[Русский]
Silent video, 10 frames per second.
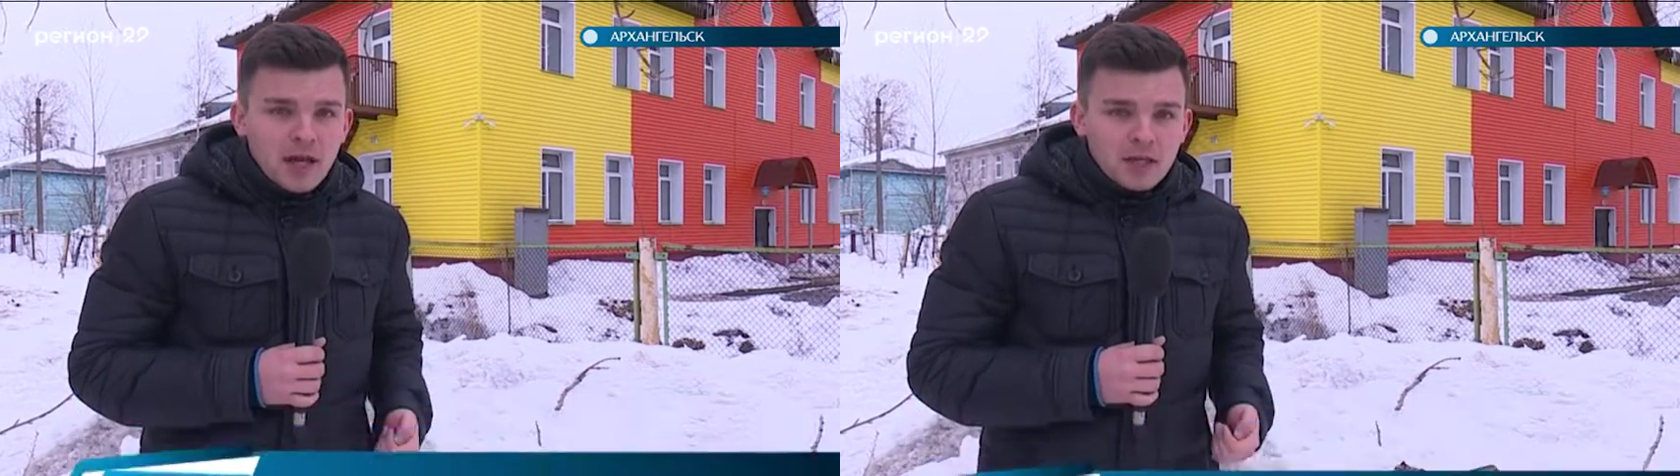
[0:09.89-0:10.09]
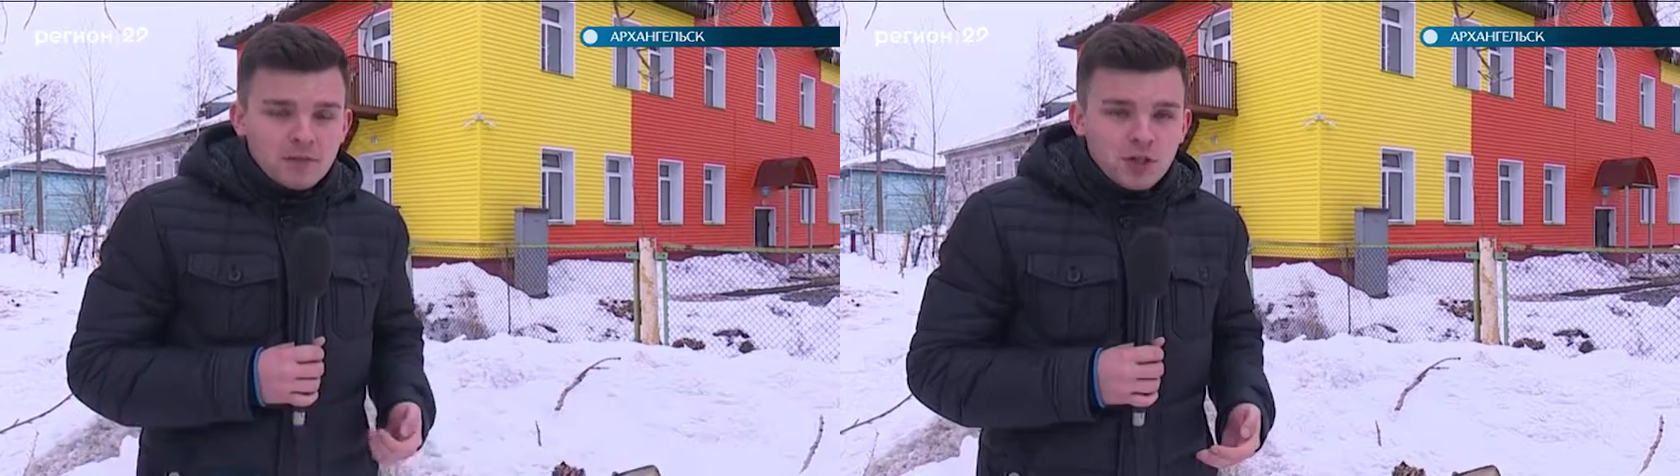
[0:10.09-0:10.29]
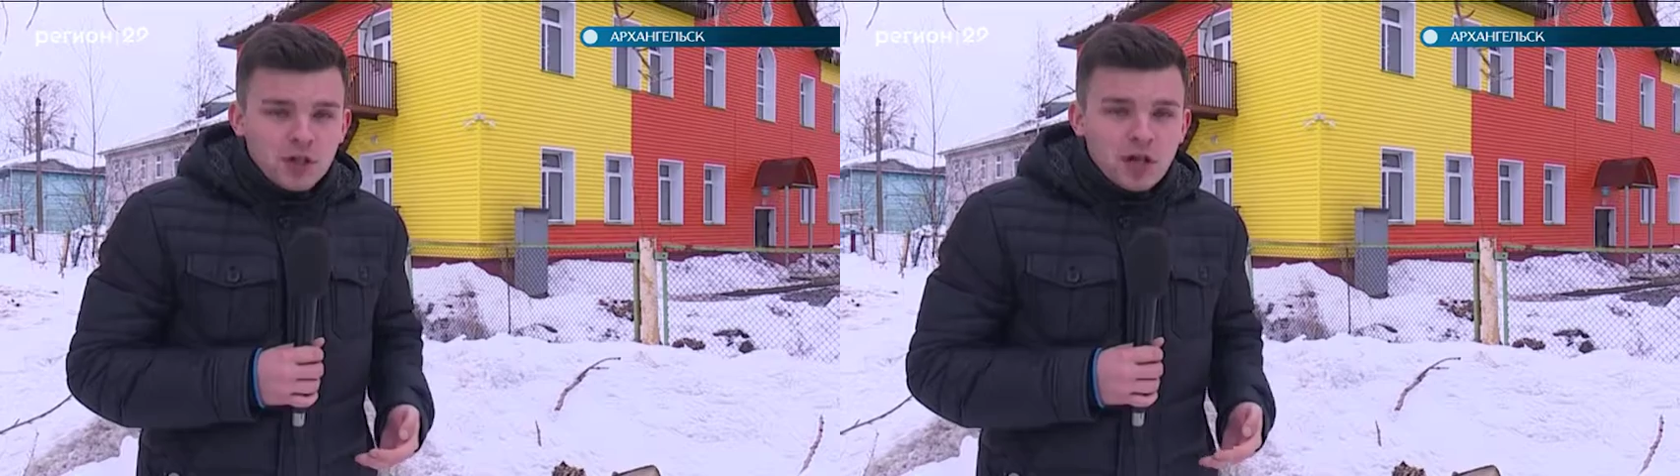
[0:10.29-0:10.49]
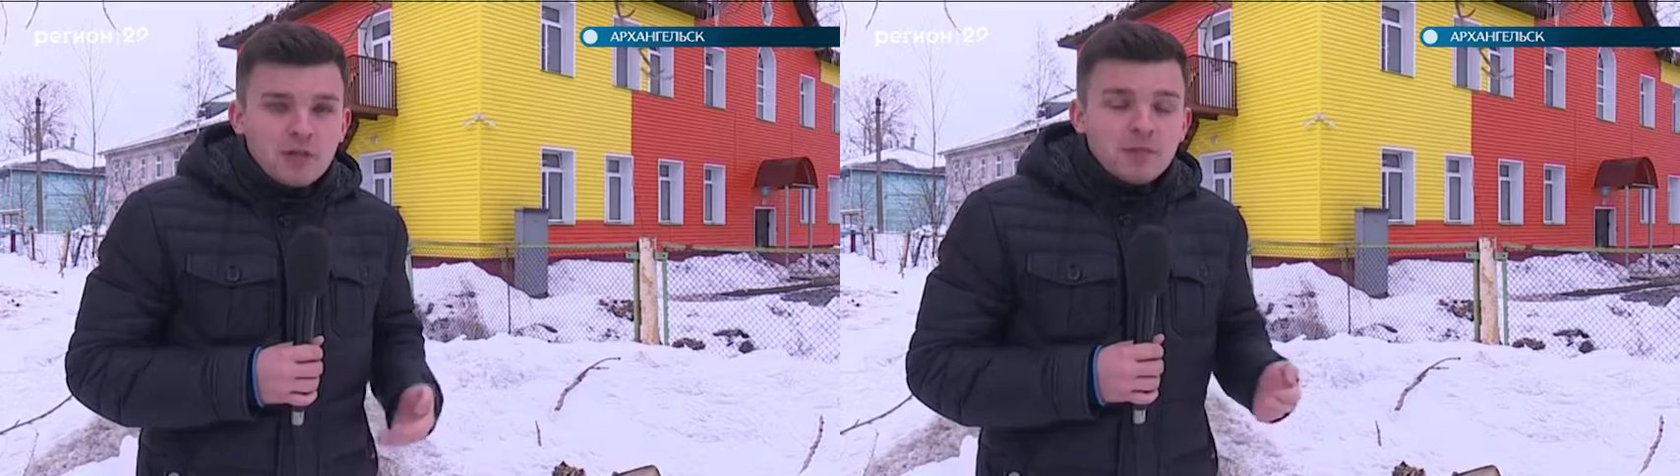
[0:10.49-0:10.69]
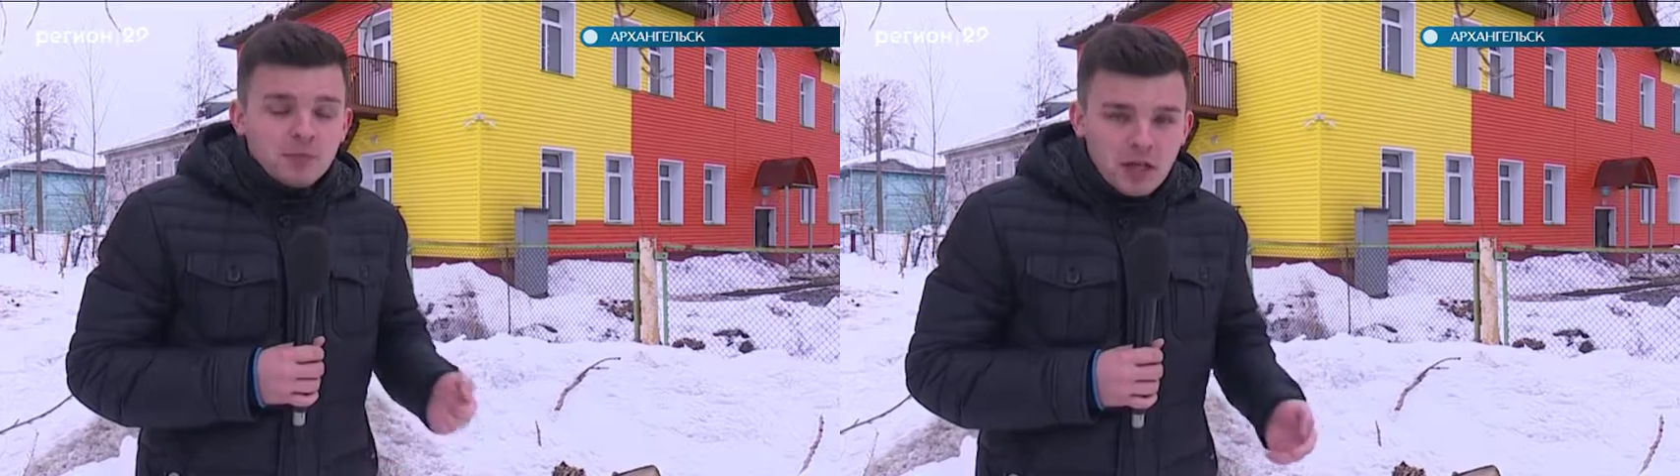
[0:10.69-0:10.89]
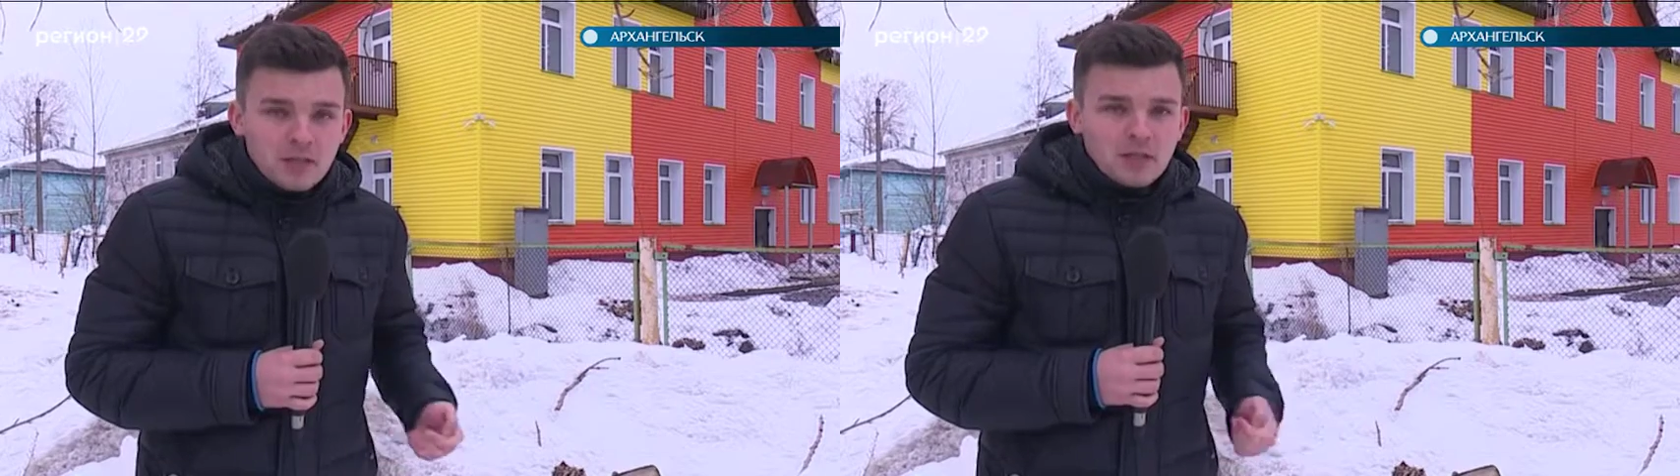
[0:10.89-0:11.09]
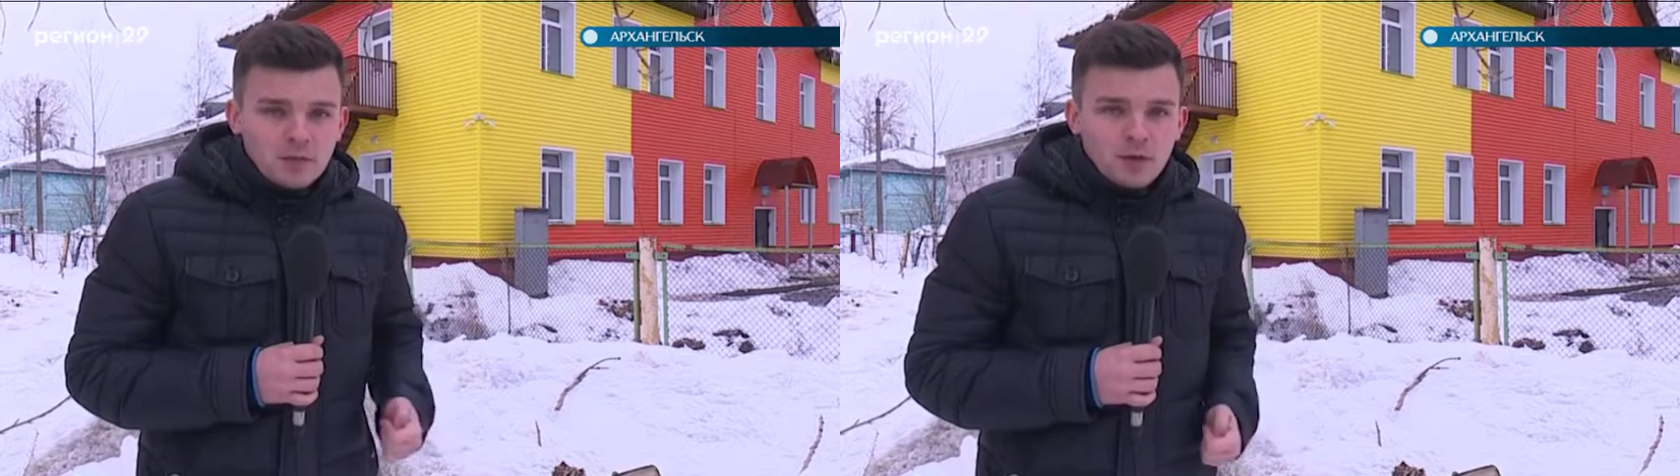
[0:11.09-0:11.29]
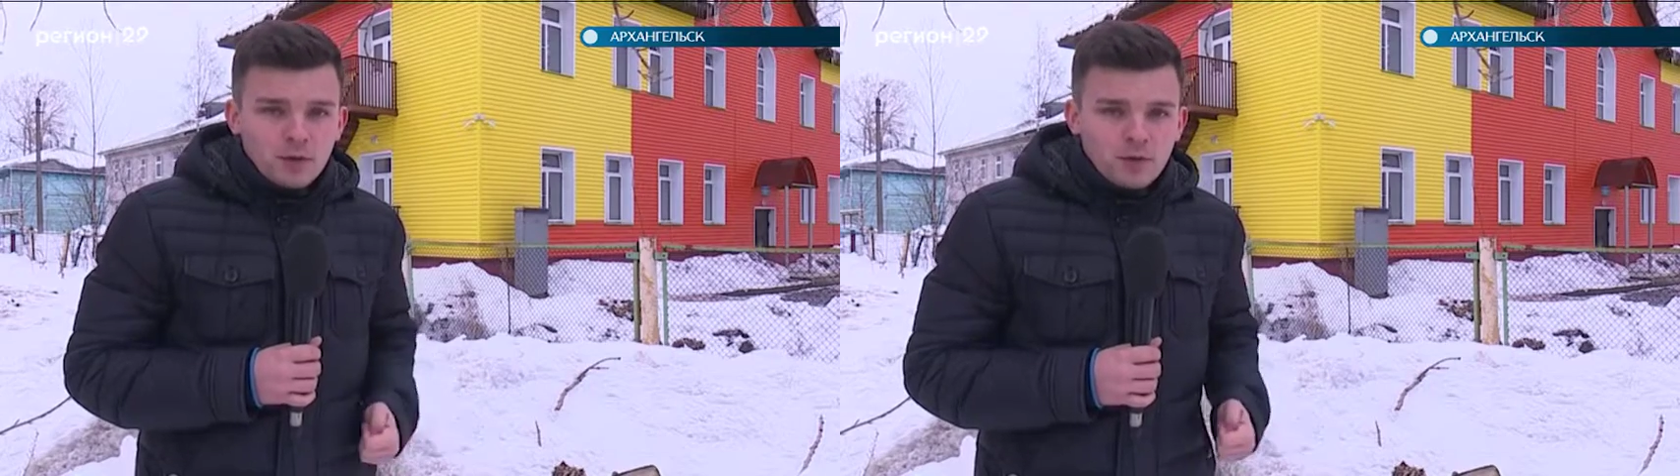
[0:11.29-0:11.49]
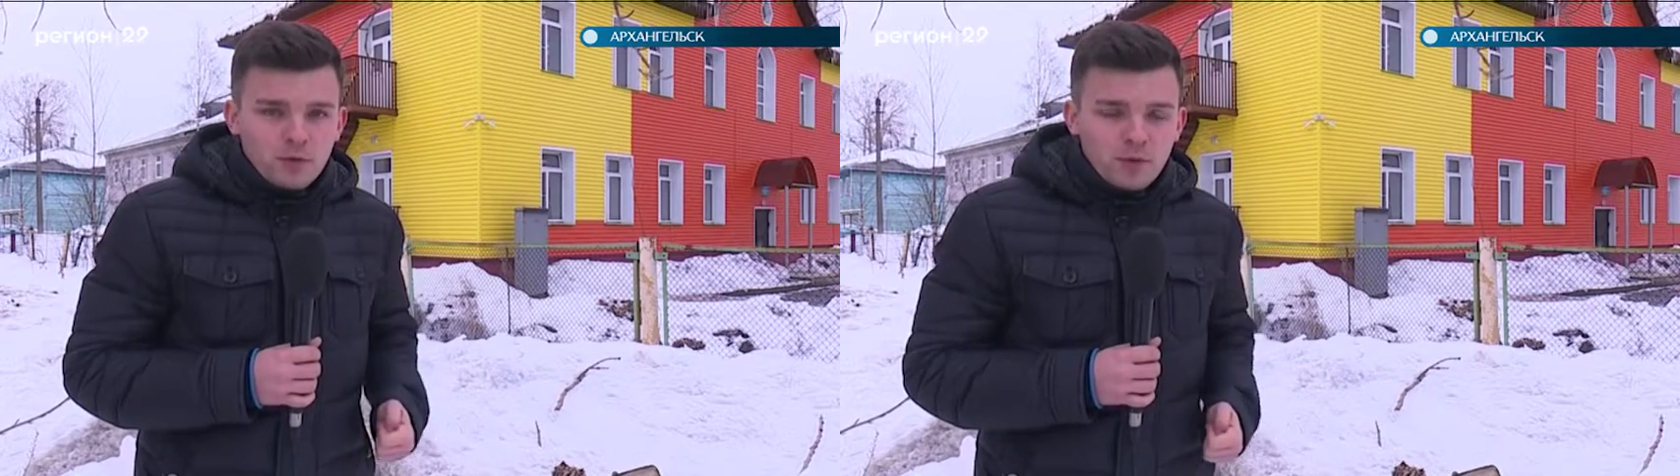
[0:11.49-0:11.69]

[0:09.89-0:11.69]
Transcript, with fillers: свыше 17 миллионов